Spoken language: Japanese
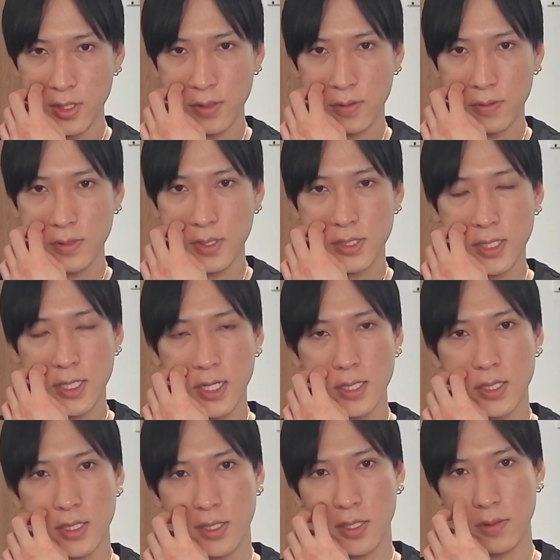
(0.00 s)
こは下がっ
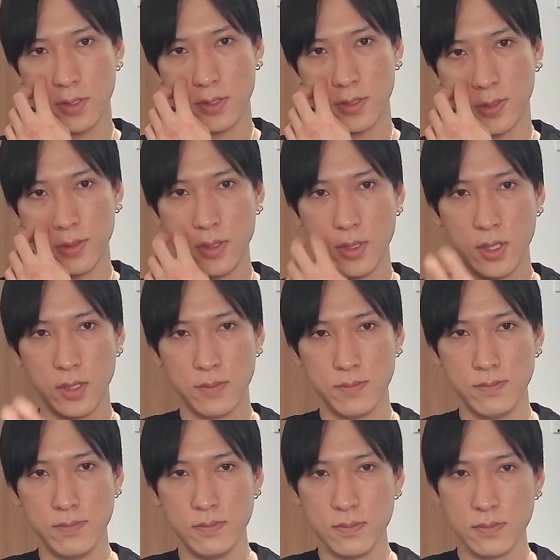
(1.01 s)
てきてるんですよ。
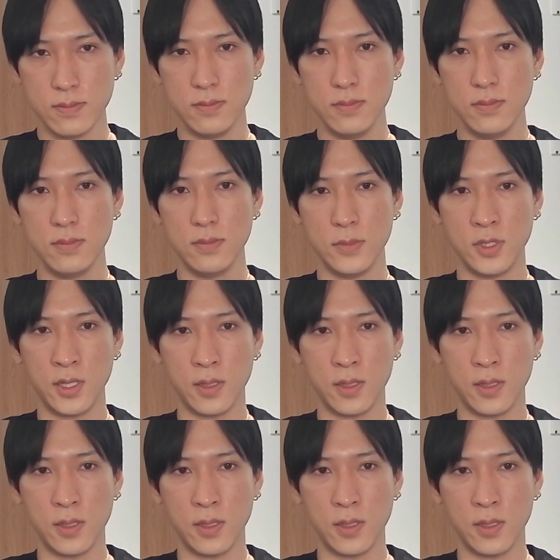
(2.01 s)
で、